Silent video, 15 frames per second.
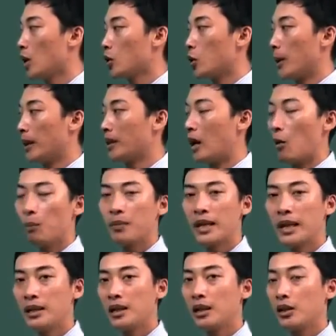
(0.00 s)
chuyển động
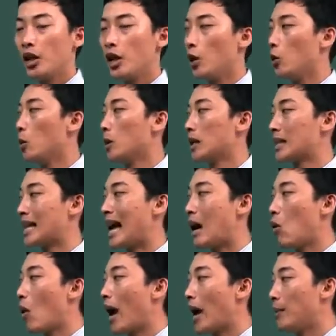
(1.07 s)
nhanh dần đều,
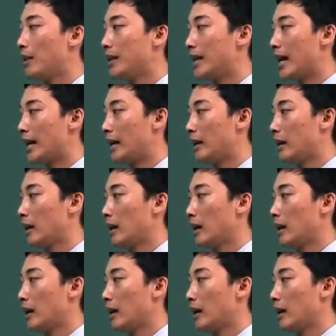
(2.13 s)
sau hai mươi giây